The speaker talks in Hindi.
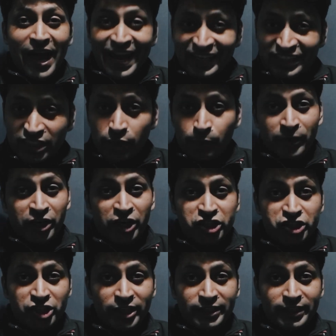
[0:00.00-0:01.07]
एक्टर बनना
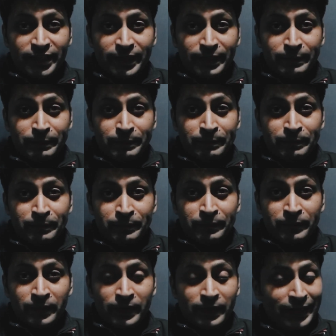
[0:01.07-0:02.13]
चाहते हैं
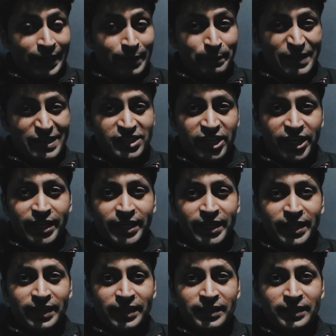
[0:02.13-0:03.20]
लेकिन पैसा नहीं है